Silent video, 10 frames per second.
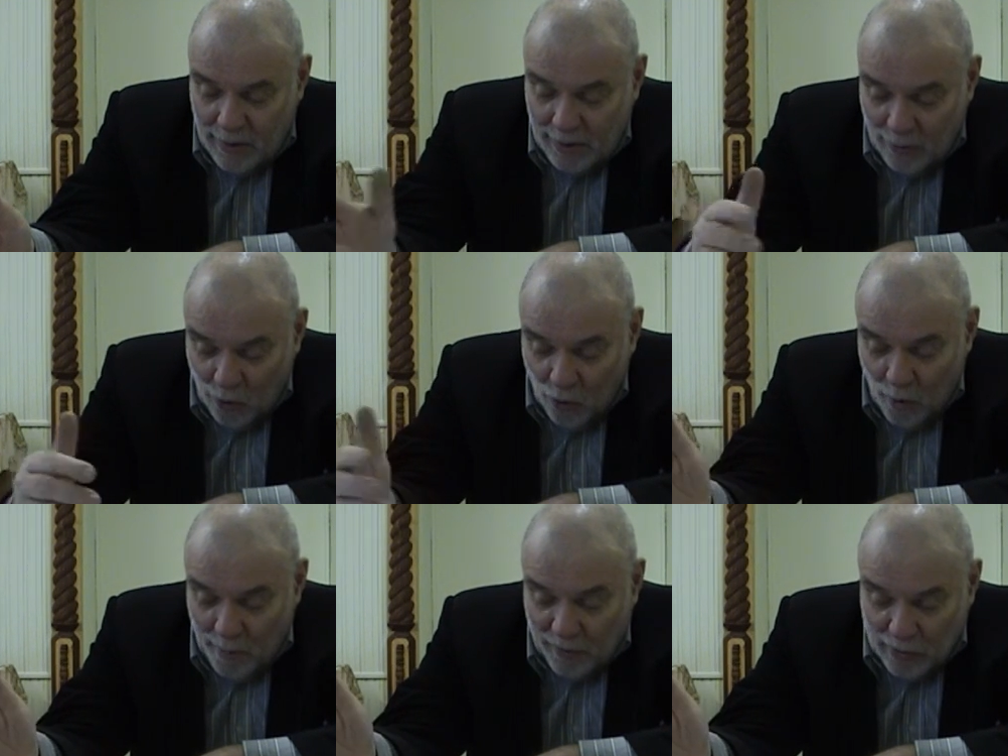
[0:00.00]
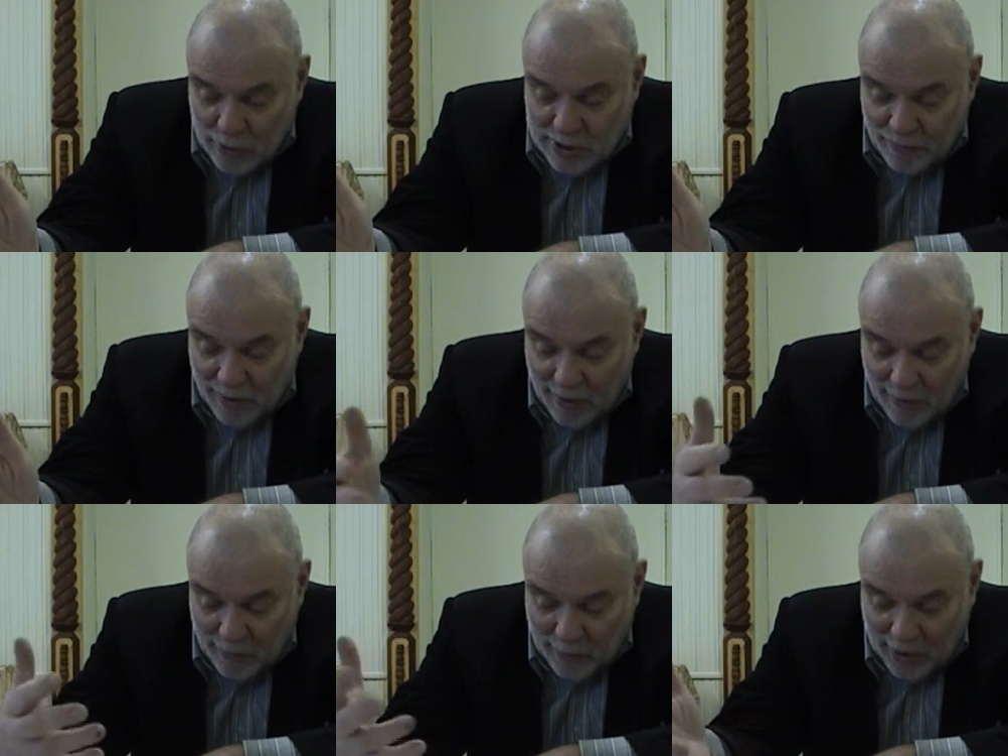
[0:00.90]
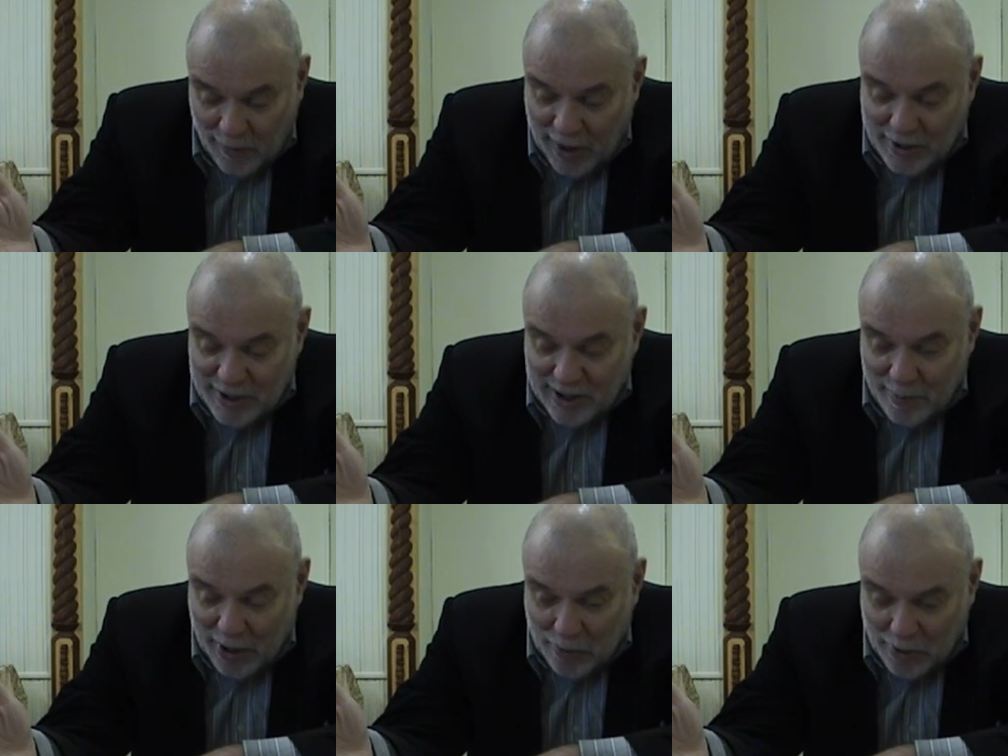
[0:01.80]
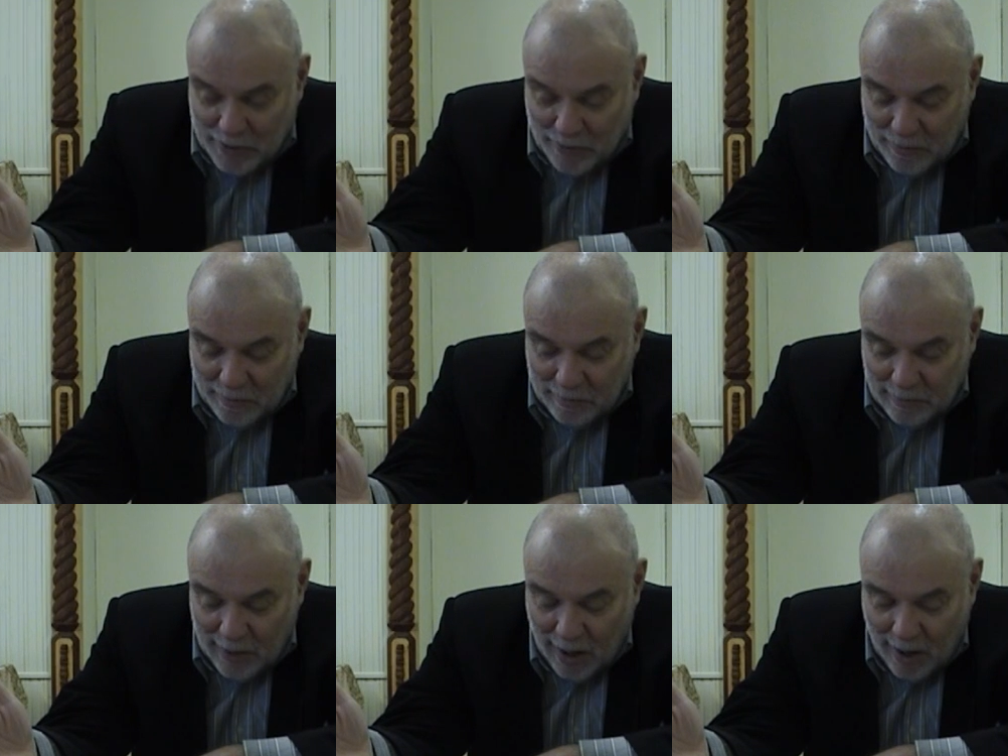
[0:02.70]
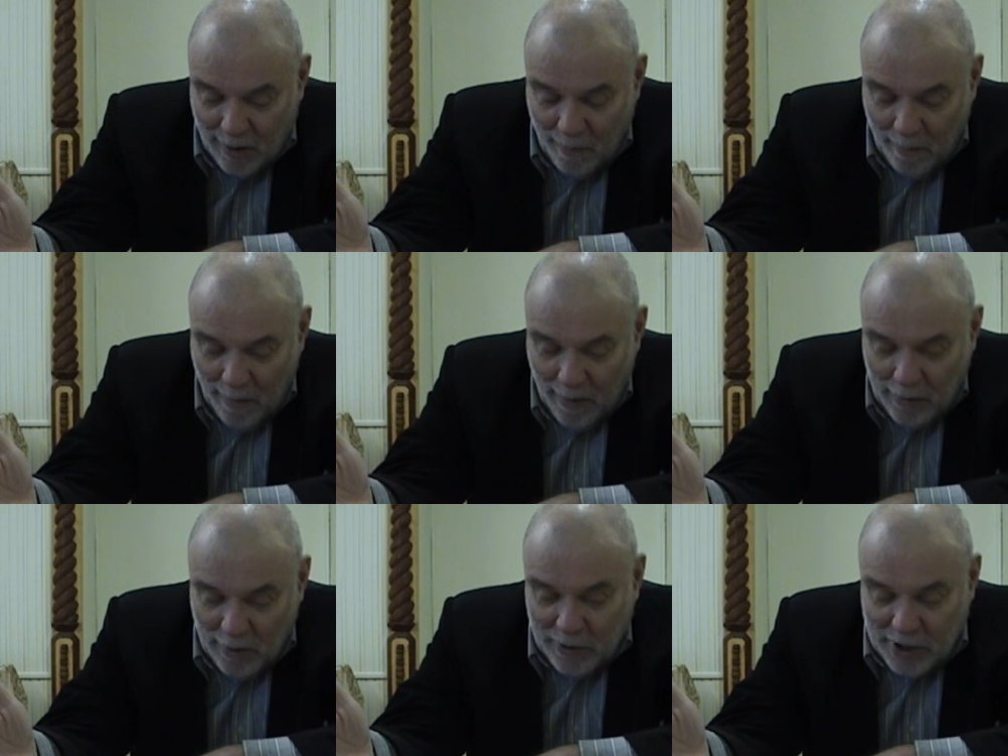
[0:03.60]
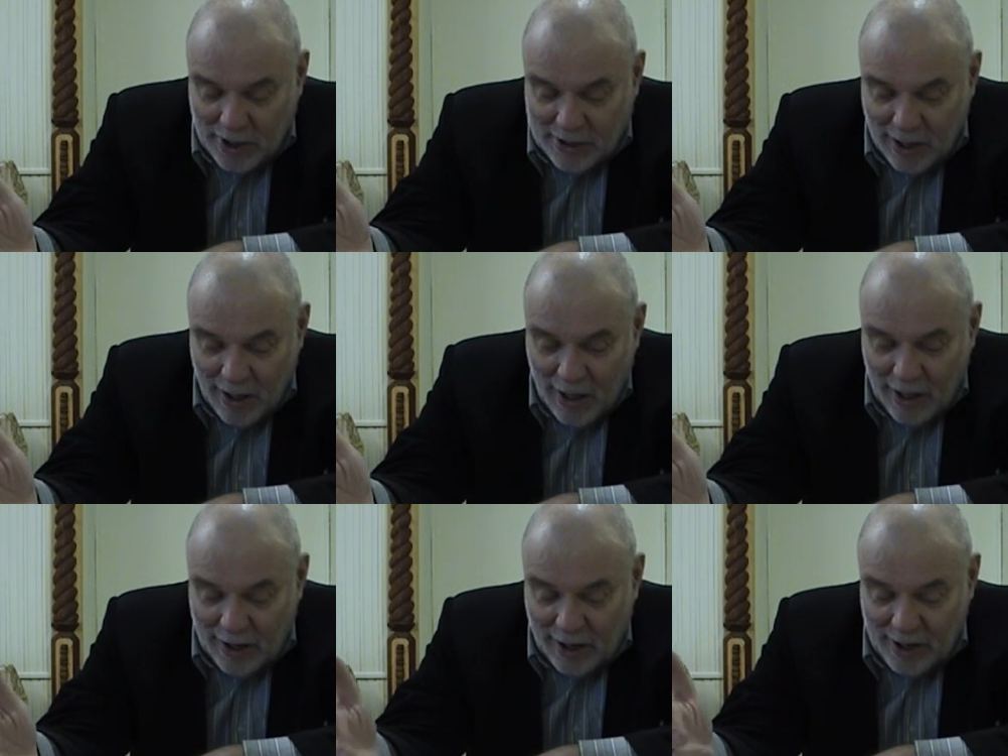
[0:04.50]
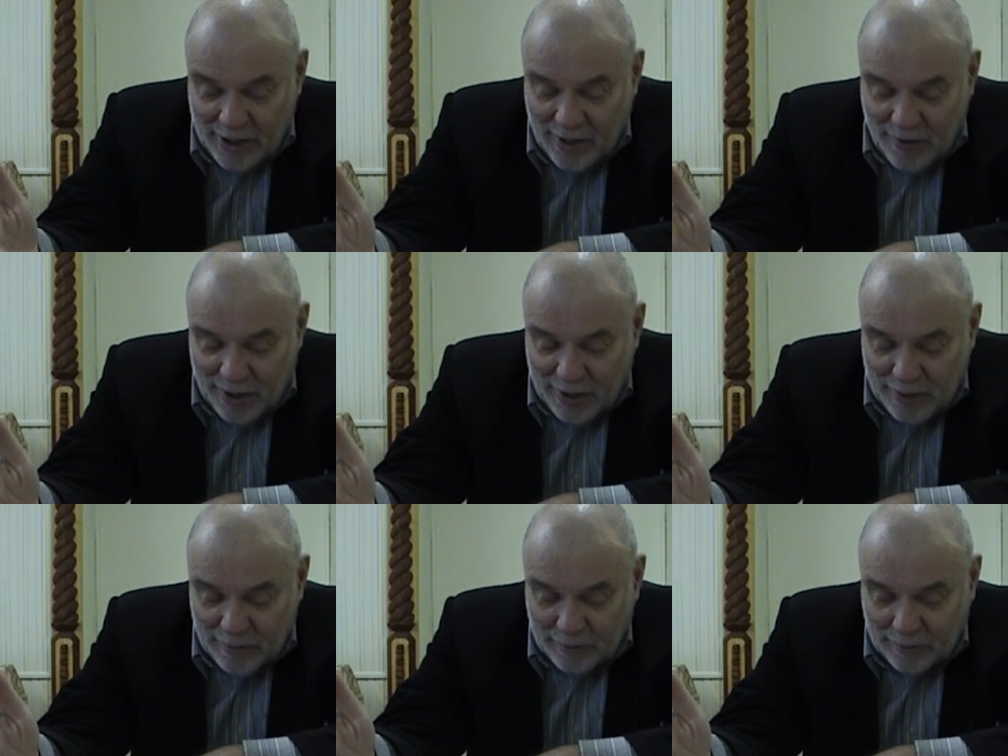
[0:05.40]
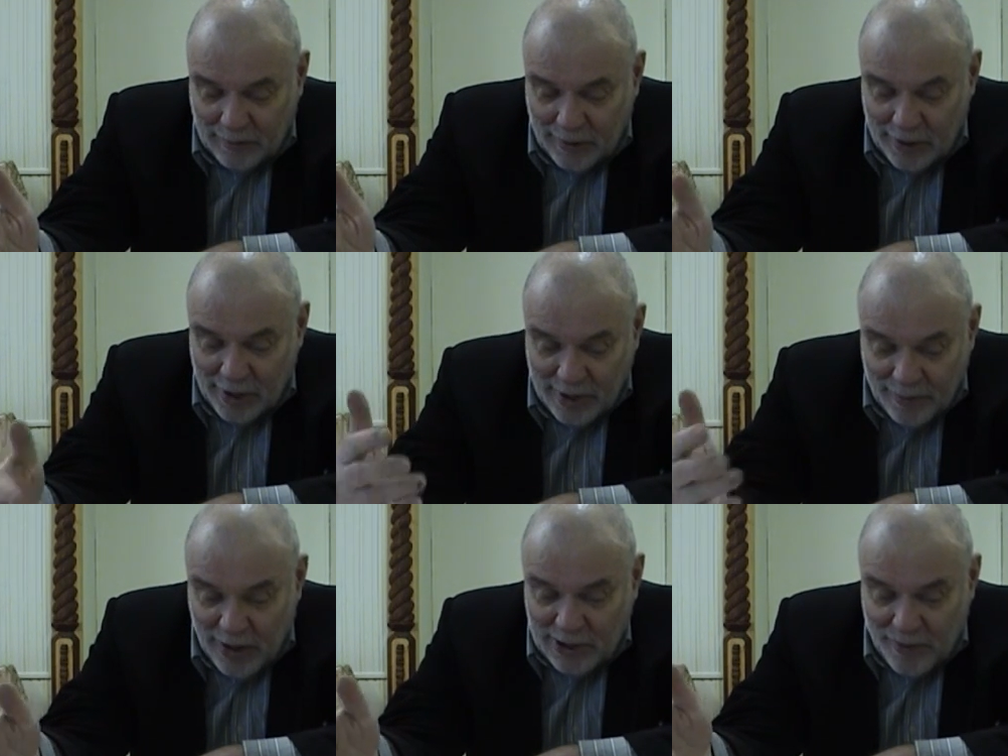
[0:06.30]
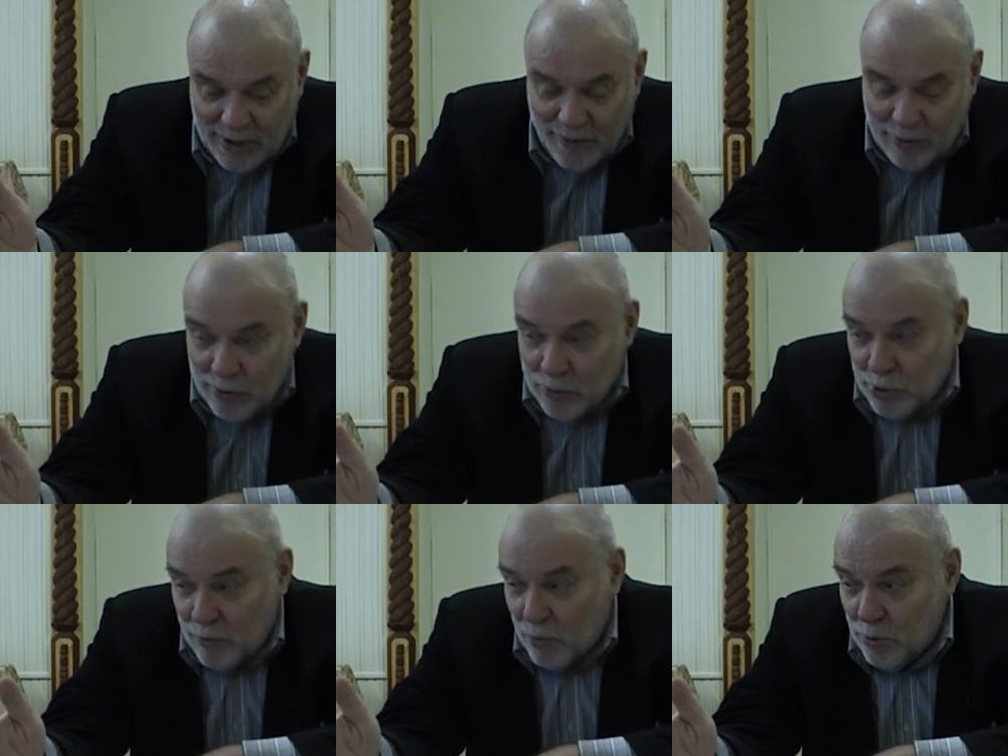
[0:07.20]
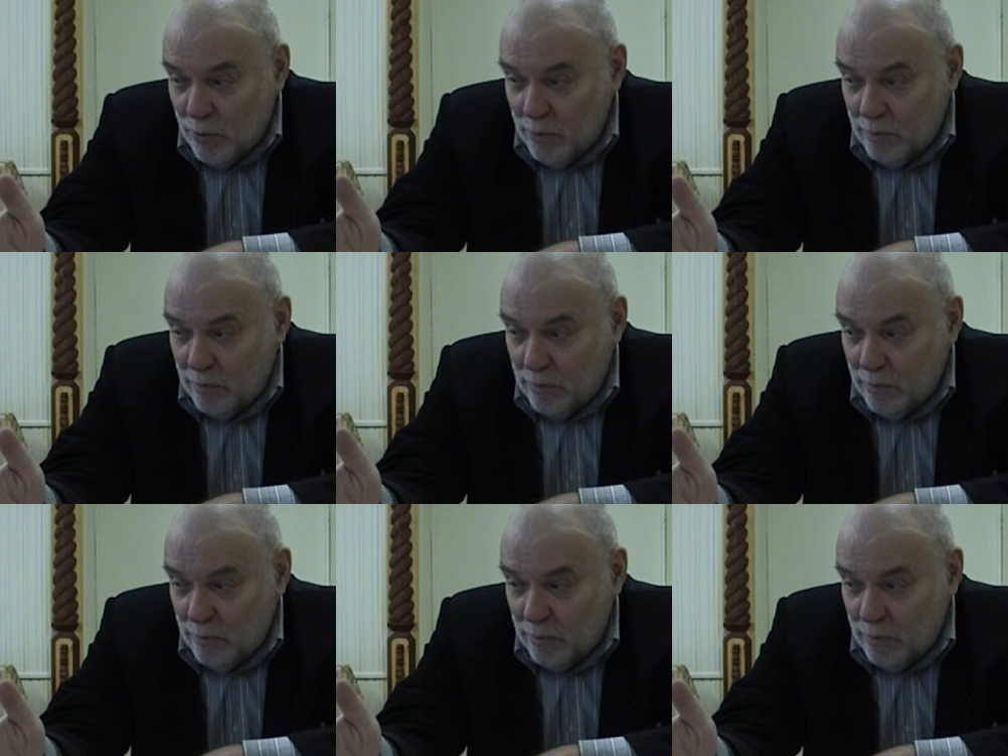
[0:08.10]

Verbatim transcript: И оба философа говорят на языке парадоксов. Так. Ну, пожалуйста, Гераклит говорит – Нельзя дважды войти в одну и ту же воду.